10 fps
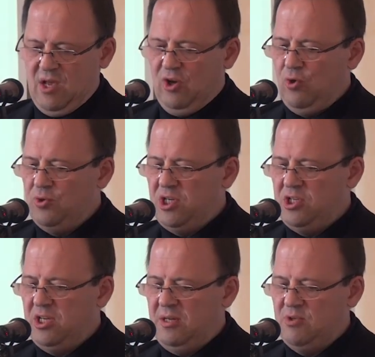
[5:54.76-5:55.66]

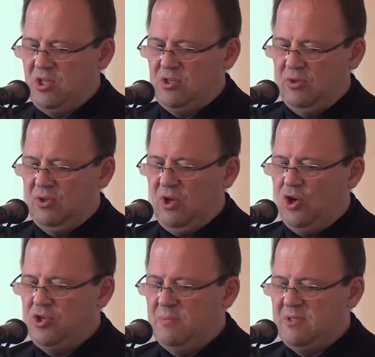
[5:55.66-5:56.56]
Grudzień 70,
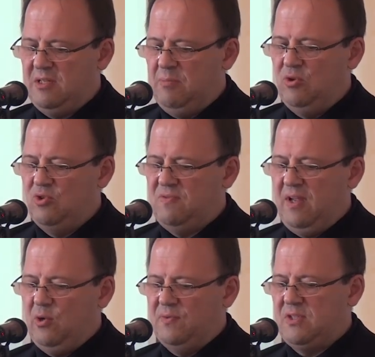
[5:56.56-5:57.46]
800 minut
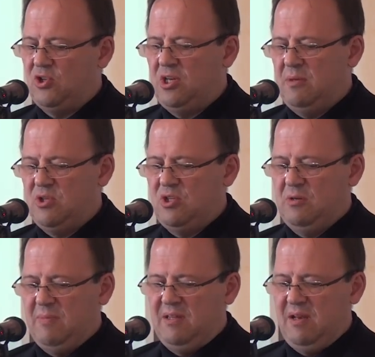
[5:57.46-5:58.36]
dźwięków,
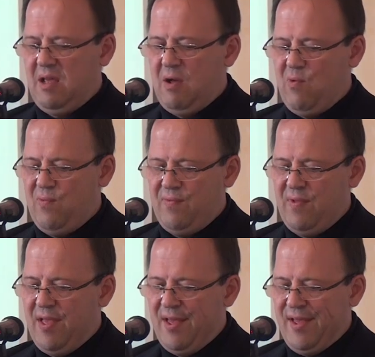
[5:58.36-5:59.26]
170 materiałów.
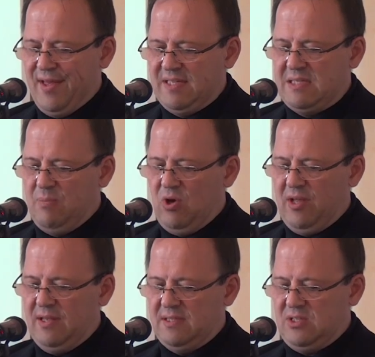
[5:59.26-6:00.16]

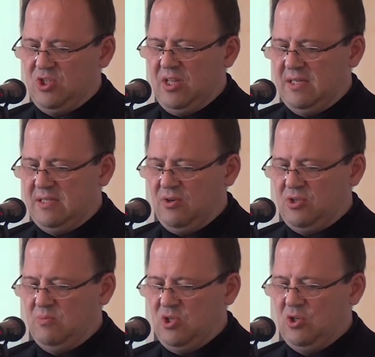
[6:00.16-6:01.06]
Smoleńsk,
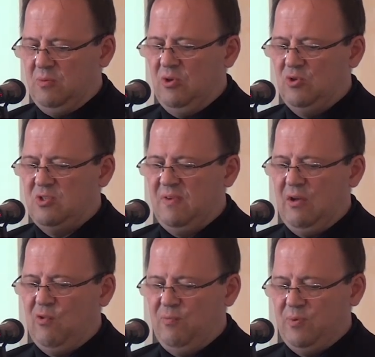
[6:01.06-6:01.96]
480 minut
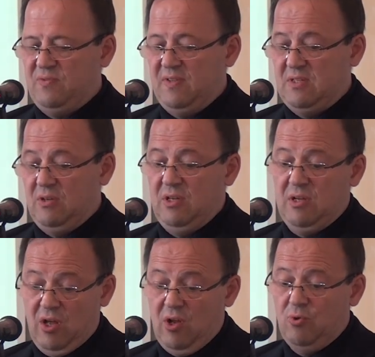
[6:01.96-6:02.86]
dźwięków
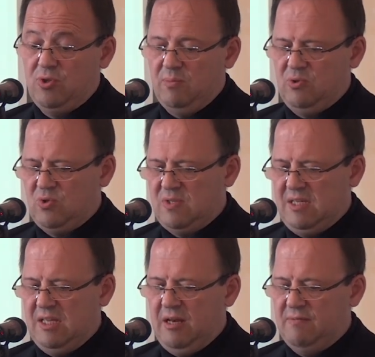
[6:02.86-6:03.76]
poświęconych ludziom, którzy
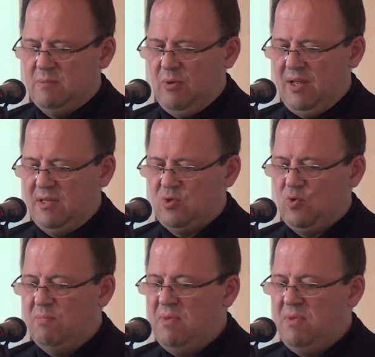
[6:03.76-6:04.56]
zginęli w Smoleńsku,